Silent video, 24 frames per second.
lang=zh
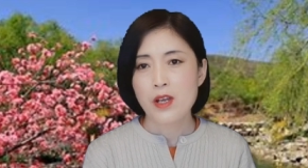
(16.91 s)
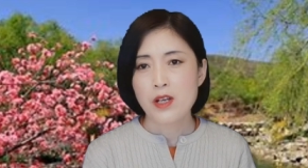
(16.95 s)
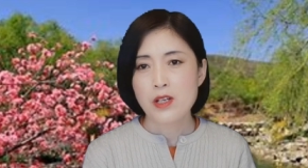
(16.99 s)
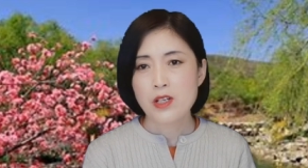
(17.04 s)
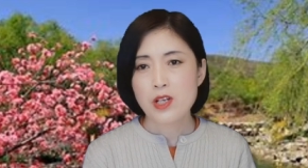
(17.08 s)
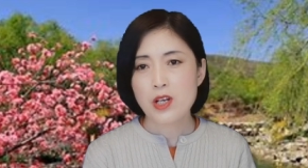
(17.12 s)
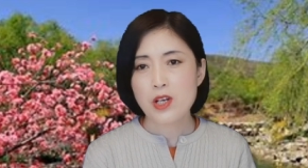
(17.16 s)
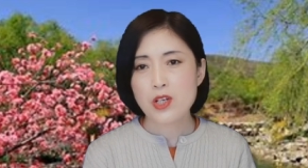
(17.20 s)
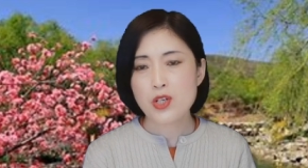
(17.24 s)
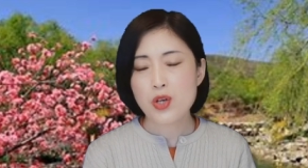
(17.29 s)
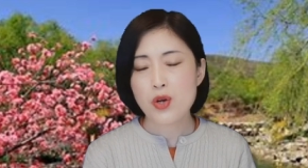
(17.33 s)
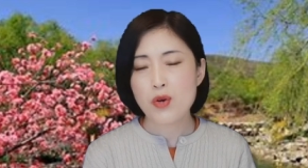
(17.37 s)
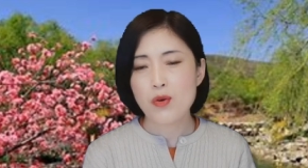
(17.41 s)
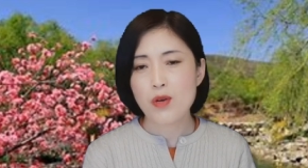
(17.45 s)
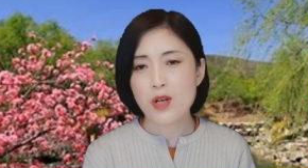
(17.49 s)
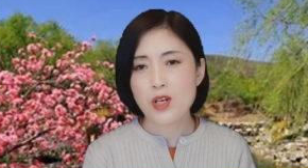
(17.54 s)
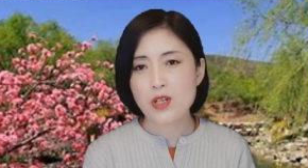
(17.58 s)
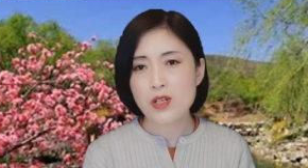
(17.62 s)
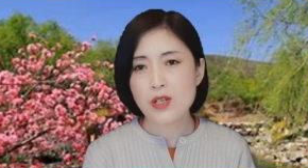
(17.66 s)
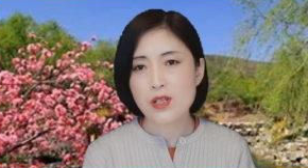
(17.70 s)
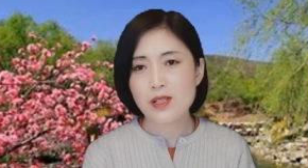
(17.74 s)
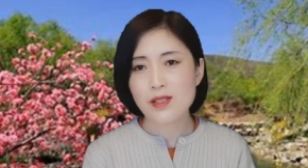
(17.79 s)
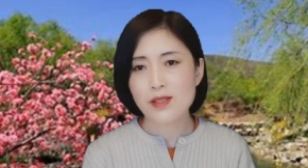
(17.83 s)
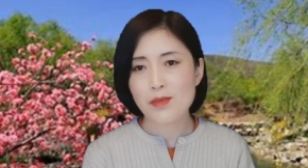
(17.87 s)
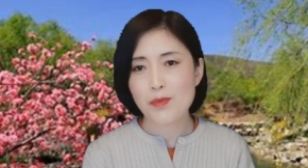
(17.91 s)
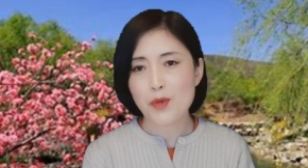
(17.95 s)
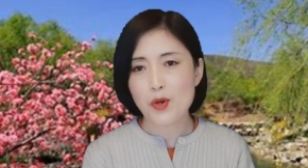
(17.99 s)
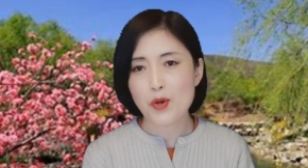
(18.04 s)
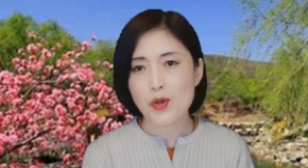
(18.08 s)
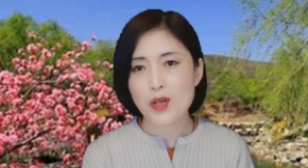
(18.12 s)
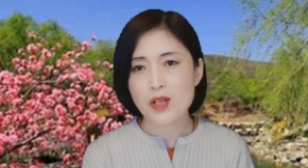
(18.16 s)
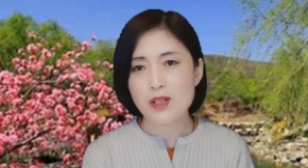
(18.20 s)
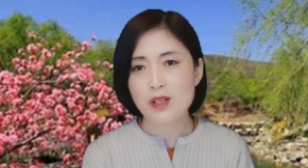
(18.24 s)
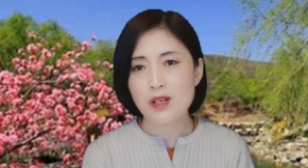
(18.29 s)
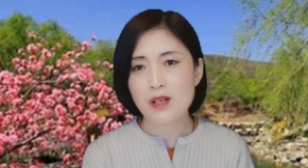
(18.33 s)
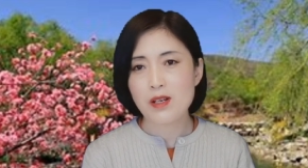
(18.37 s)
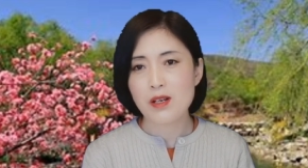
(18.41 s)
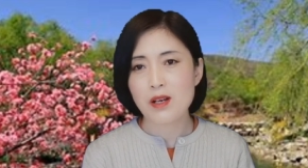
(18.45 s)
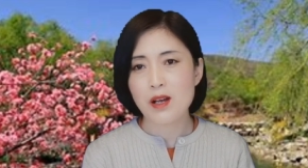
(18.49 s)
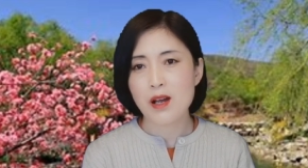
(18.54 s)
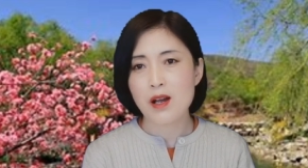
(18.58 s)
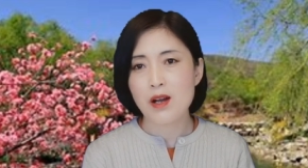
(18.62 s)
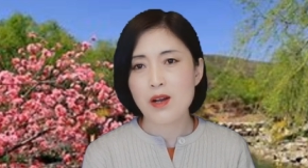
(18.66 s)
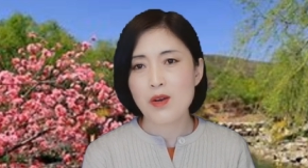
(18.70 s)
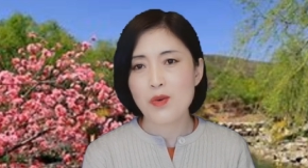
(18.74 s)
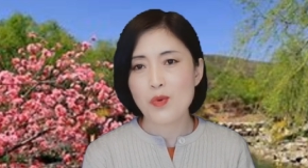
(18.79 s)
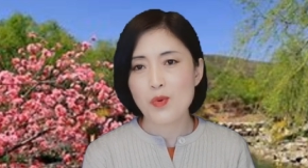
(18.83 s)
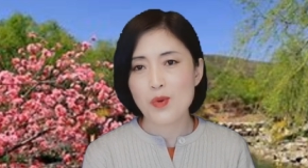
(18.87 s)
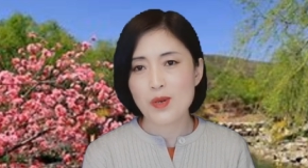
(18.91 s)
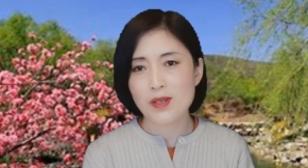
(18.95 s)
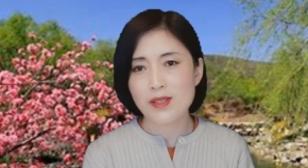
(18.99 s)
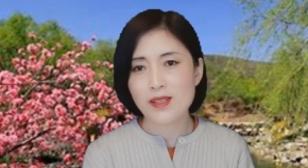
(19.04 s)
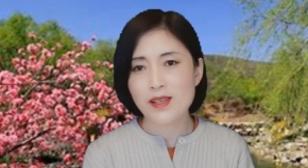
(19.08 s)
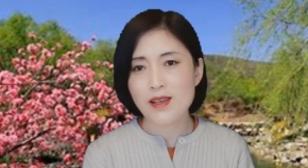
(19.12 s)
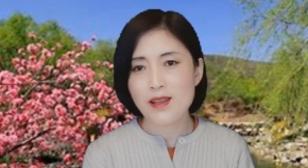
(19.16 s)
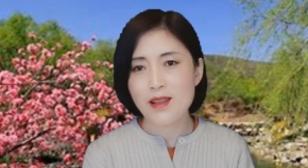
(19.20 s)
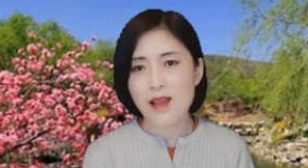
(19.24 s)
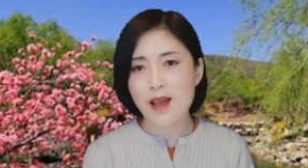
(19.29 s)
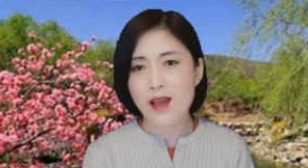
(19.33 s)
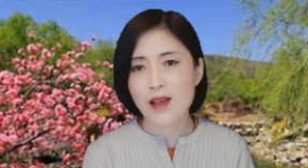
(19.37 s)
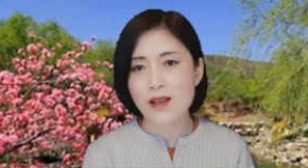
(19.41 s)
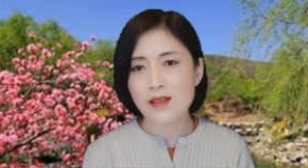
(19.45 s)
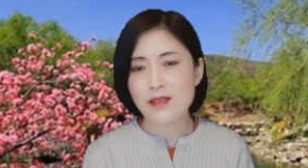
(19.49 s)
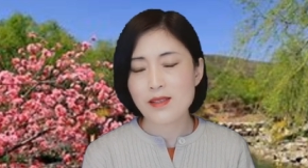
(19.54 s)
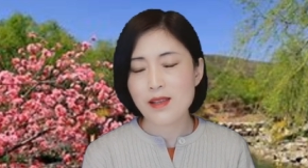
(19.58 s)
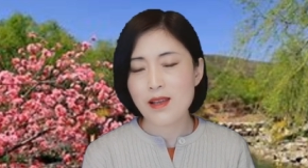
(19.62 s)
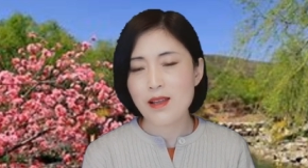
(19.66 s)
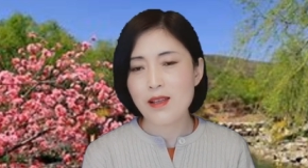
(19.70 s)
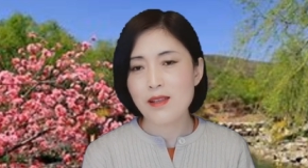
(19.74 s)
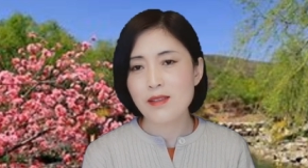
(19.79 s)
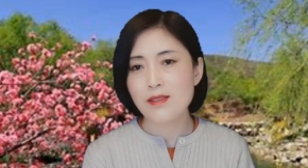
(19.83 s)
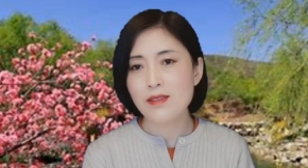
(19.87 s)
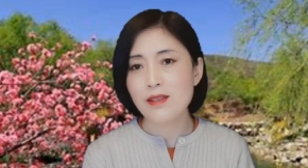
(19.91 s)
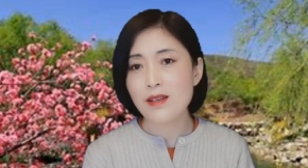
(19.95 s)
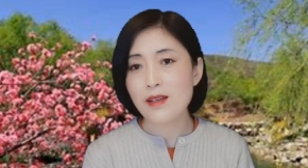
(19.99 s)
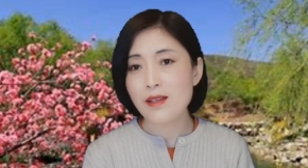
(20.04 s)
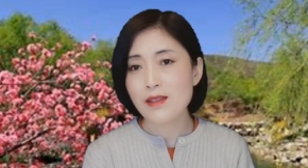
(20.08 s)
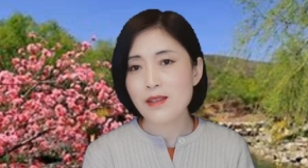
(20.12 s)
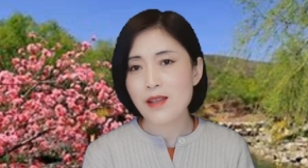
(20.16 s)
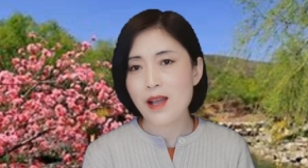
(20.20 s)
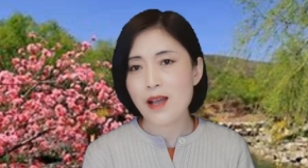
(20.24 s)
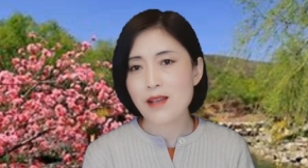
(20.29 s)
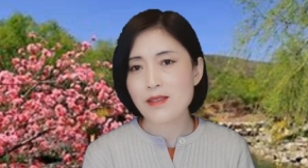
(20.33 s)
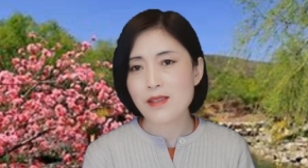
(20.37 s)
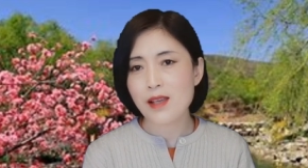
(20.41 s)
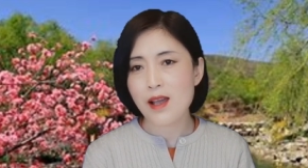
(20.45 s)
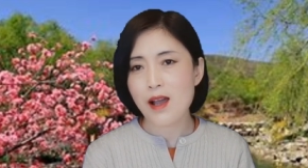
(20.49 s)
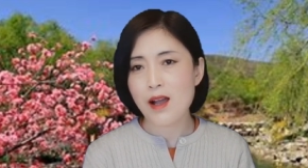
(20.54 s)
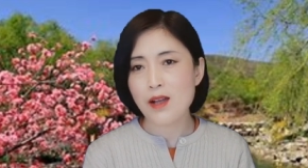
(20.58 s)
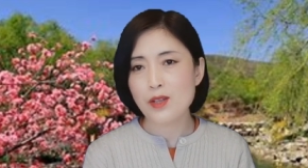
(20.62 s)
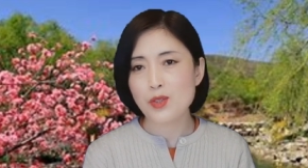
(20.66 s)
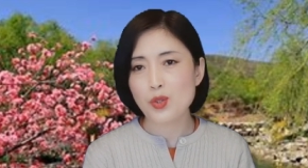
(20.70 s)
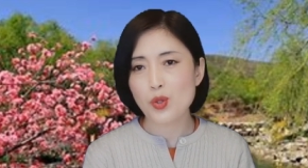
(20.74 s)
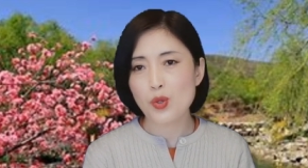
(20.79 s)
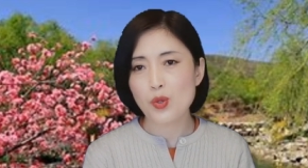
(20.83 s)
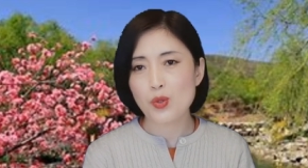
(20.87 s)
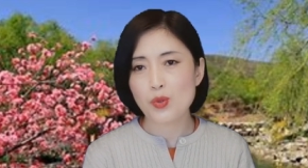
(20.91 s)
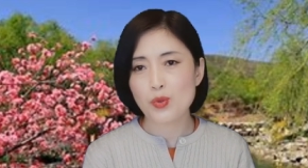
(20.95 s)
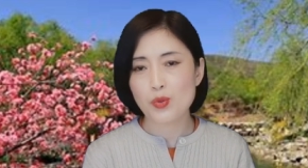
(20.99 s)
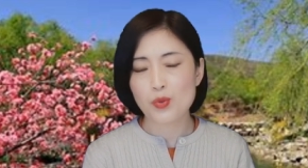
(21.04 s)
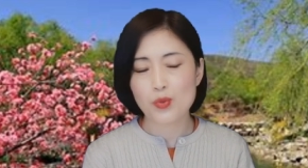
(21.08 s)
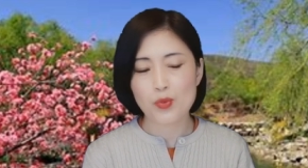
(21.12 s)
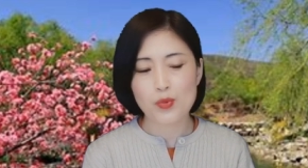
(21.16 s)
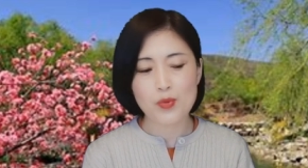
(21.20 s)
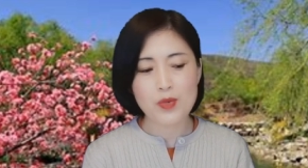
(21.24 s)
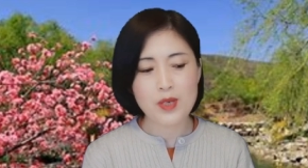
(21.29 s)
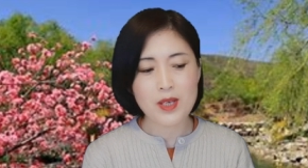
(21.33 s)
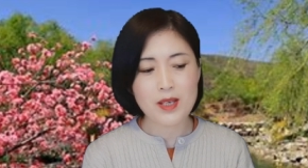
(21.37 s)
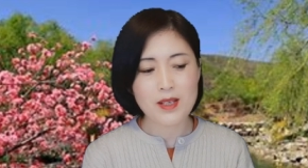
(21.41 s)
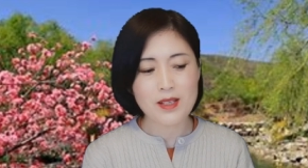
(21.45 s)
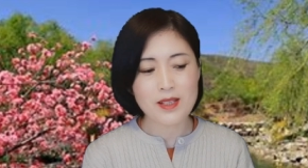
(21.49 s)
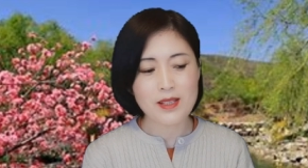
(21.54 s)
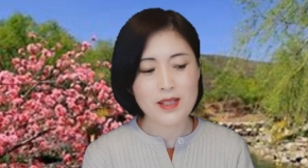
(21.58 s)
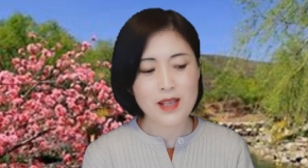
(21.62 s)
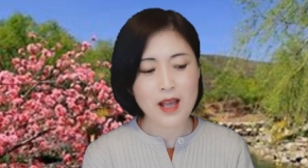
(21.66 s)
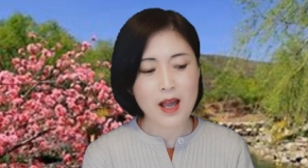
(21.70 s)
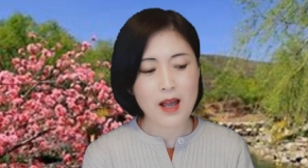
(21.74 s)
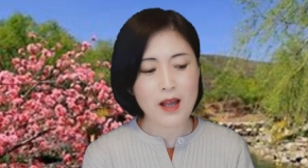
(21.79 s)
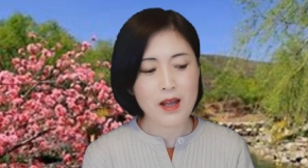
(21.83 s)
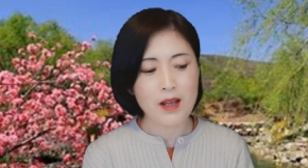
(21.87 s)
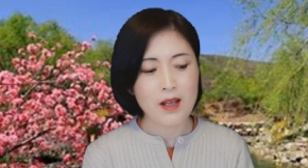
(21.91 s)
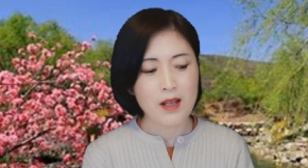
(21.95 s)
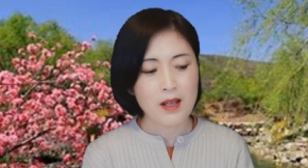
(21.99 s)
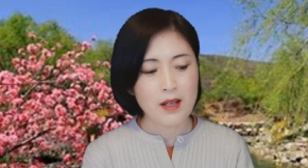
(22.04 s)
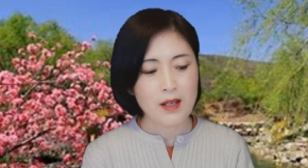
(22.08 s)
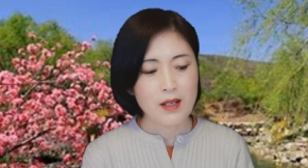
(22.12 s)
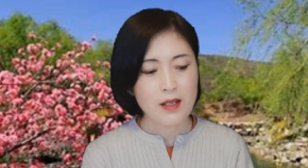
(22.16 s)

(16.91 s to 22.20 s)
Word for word: 这个丑闻是怎么回事呢？我现在先跟大家就读一下